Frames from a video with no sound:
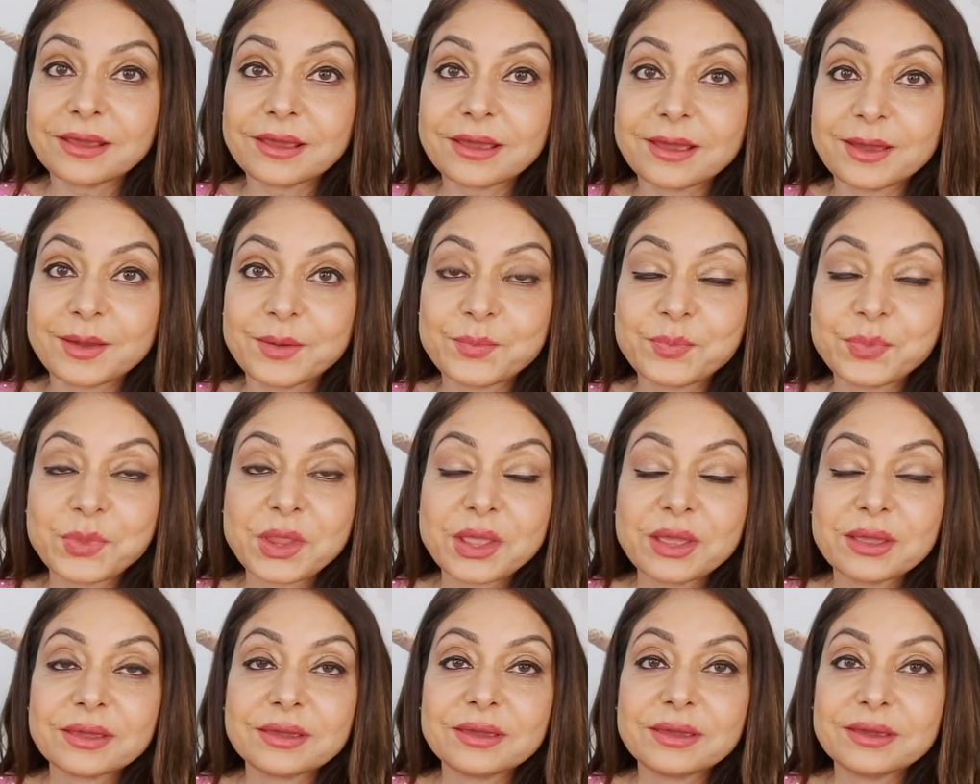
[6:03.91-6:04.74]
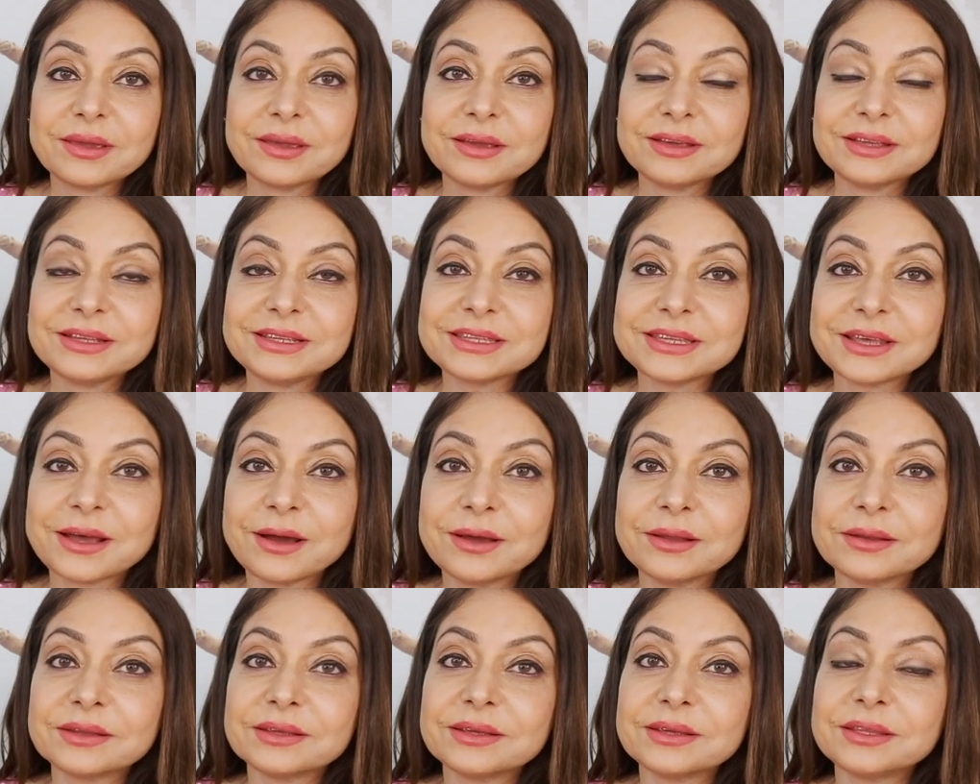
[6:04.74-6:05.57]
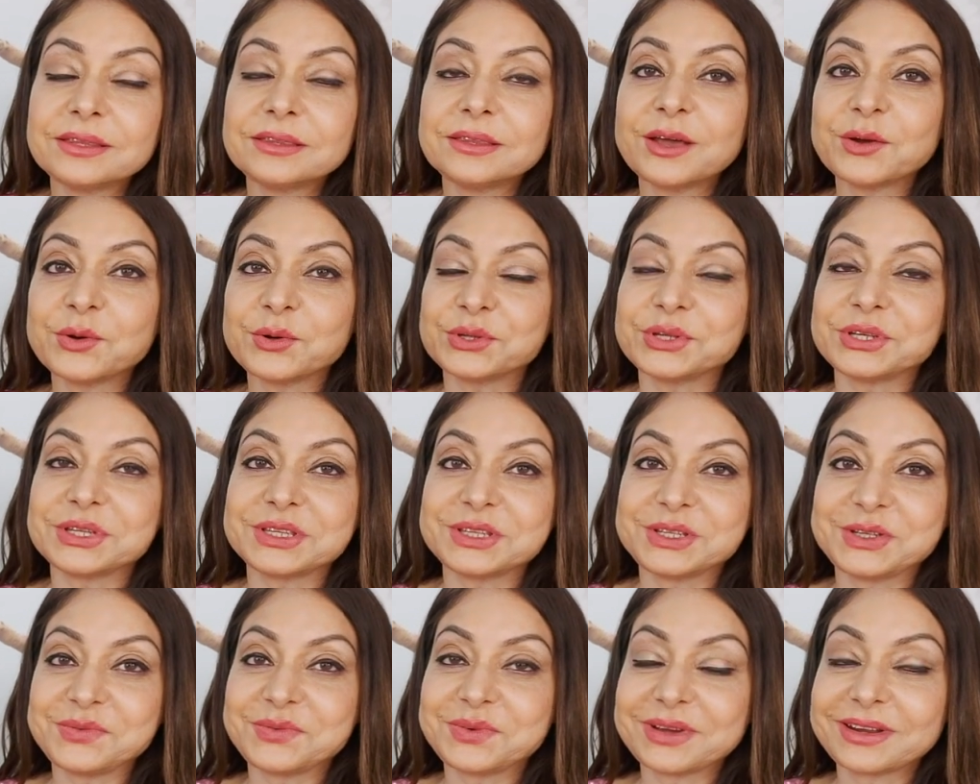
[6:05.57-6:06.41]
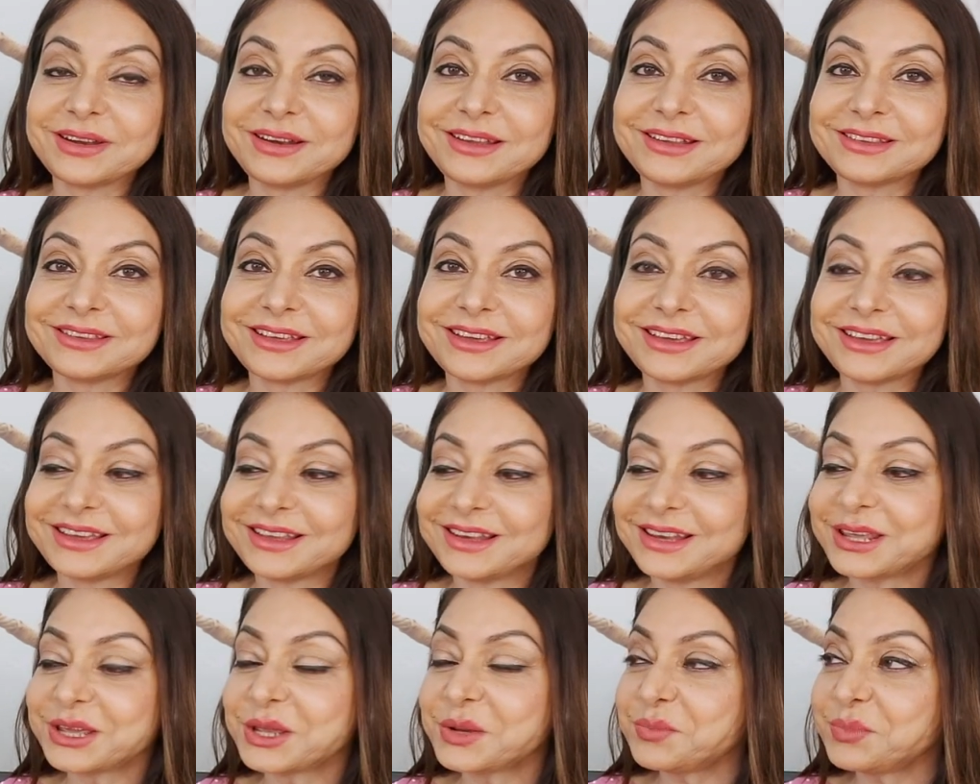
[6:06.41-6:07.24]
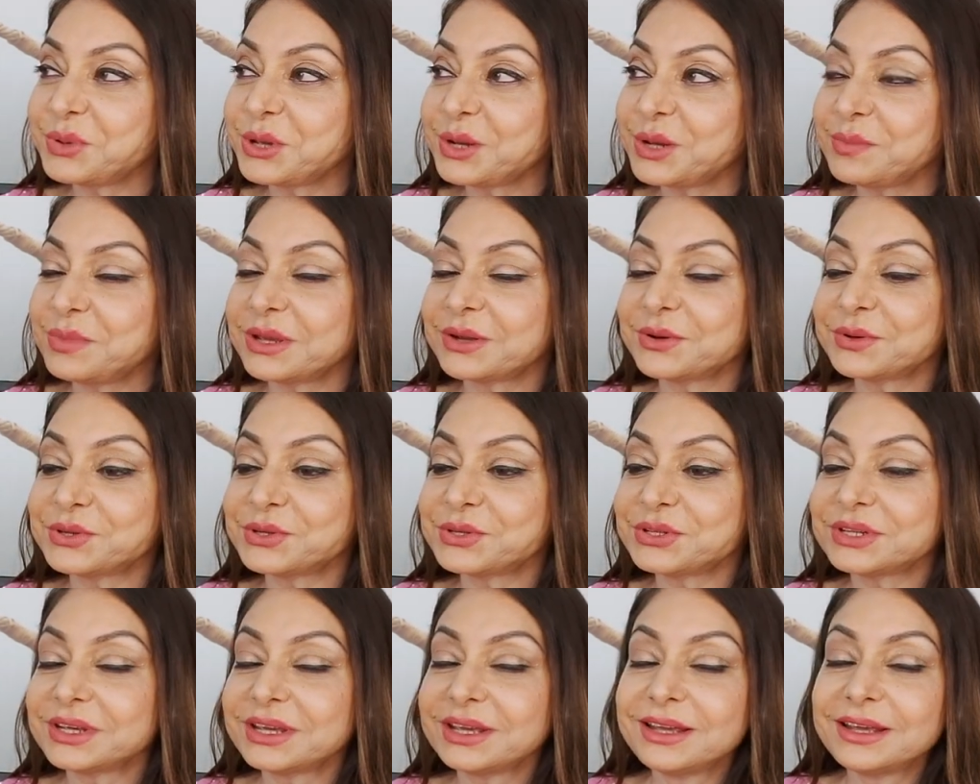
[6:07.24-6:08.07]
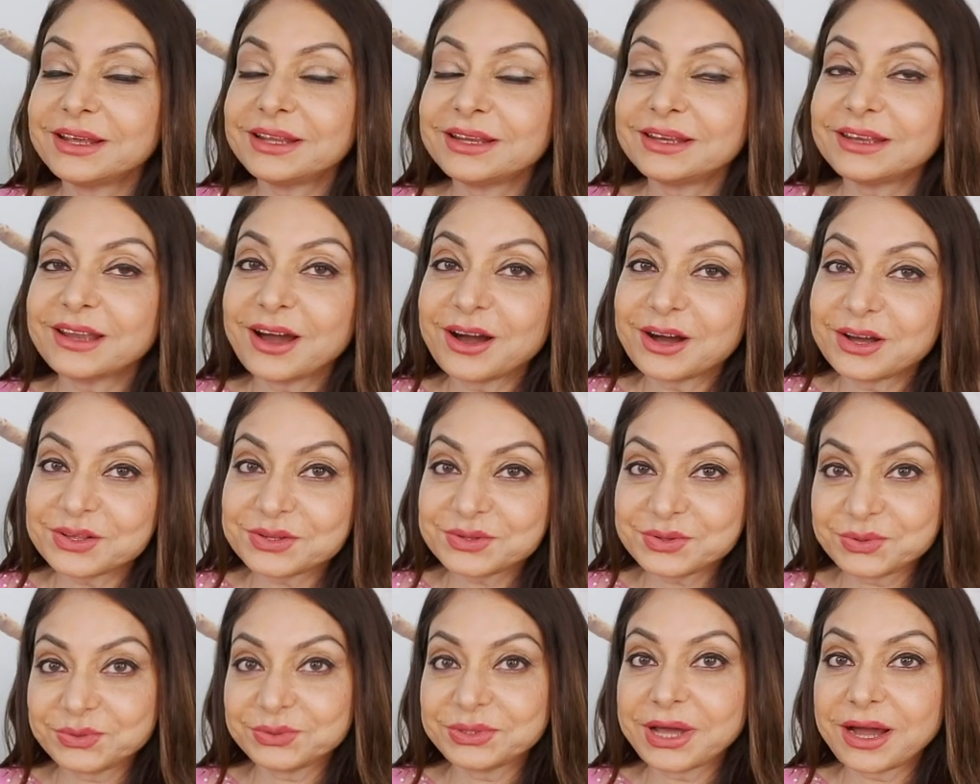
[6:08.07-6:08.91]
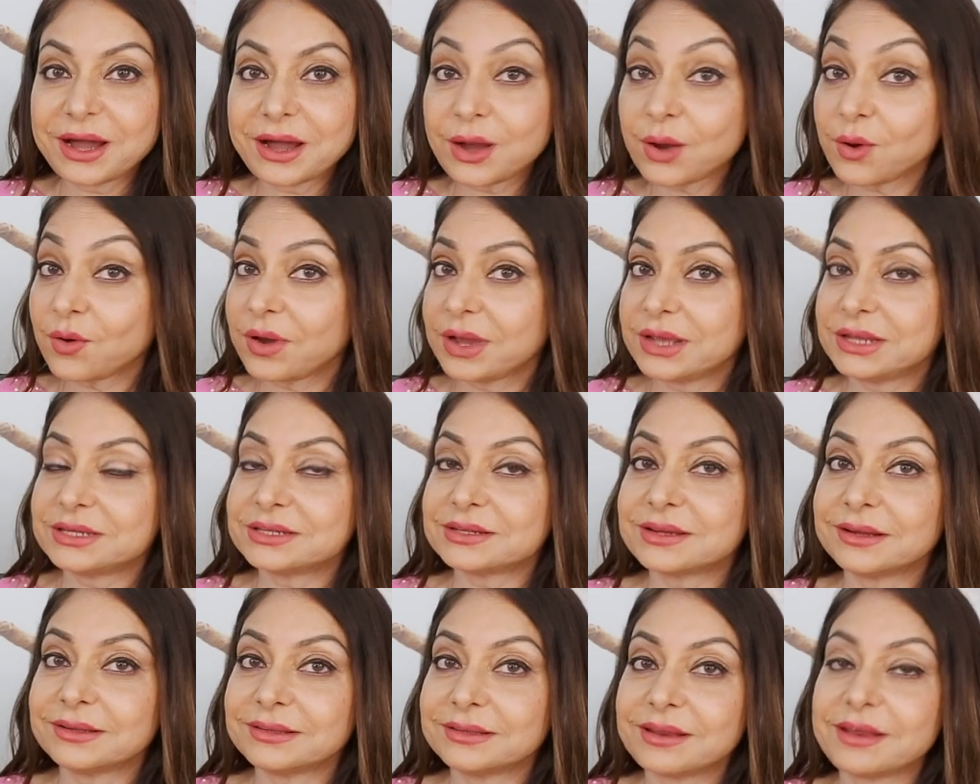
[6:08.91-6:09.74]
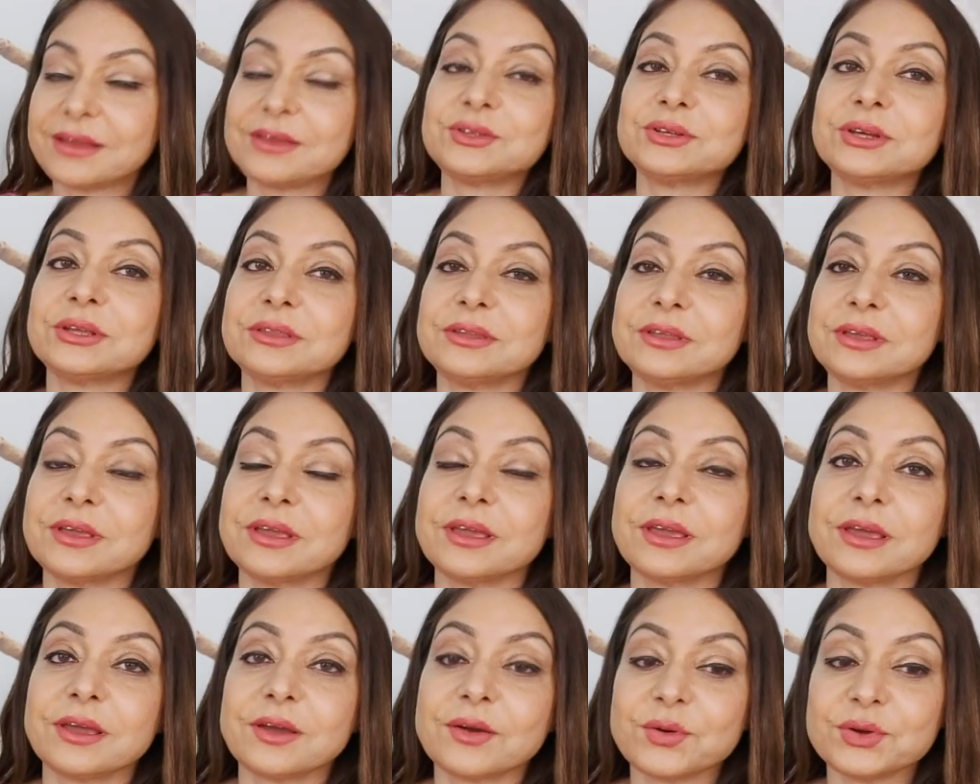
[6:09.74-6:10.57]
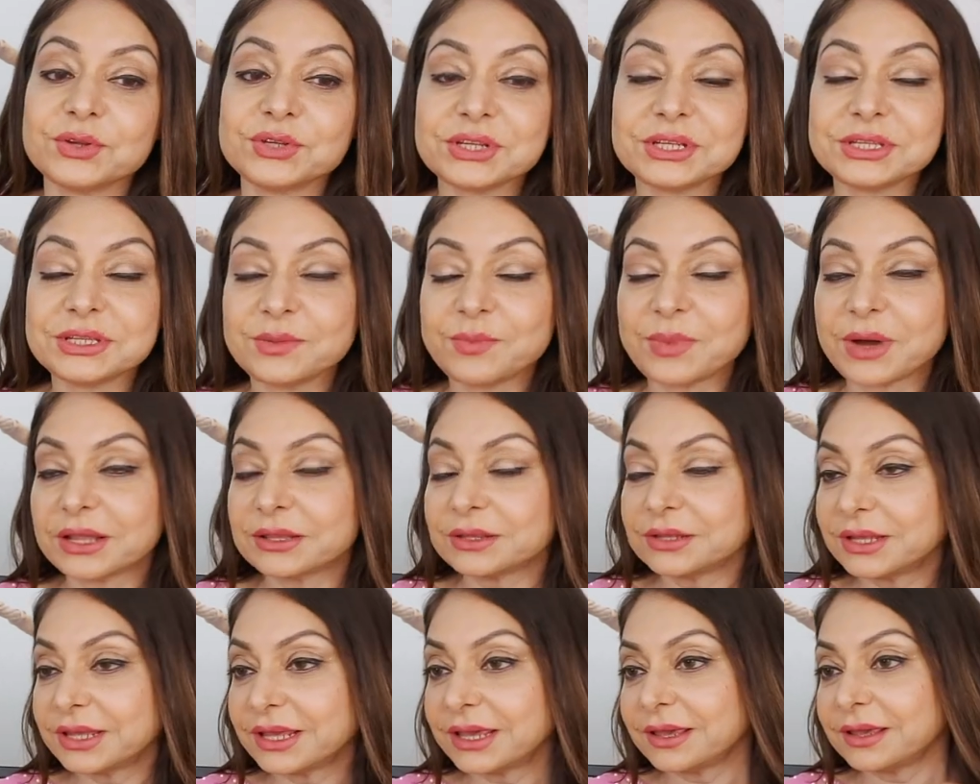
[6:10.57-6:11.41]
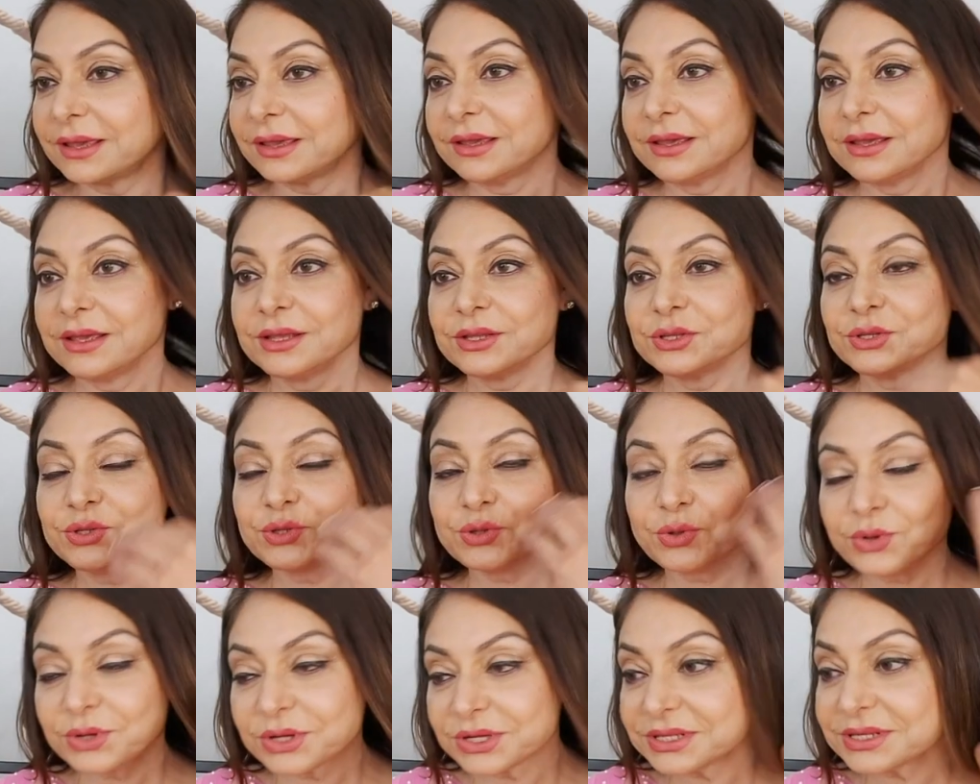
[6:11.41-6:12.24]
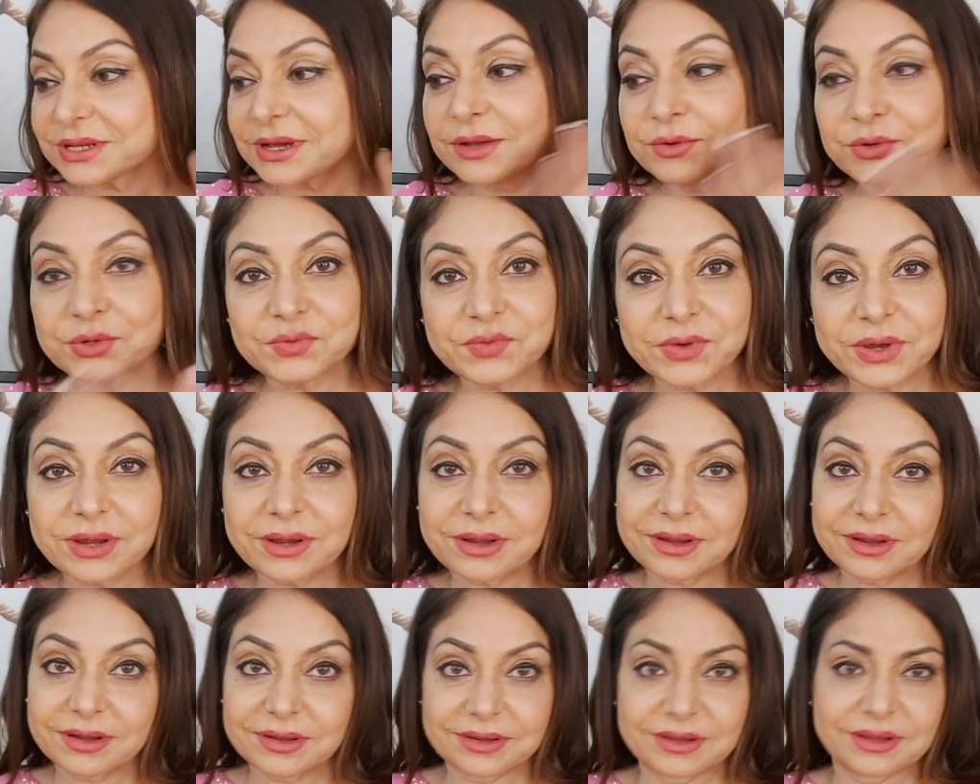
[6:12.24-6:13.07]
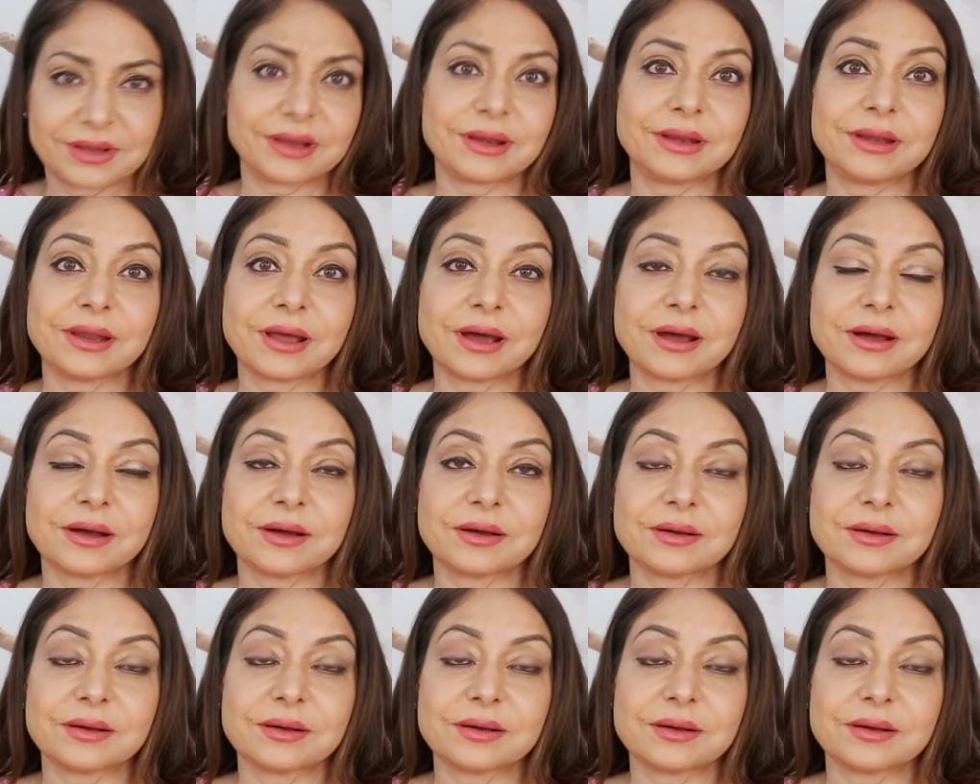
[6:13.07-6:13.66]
है कि इंसान कितना कुछ अचीव कर लेता है लेकिन फिर भी कुछ नासुदा ख्वाहिशात रह जाती हैं कुछ ऐसी बातें हैं जो इंसान उस वक्त करना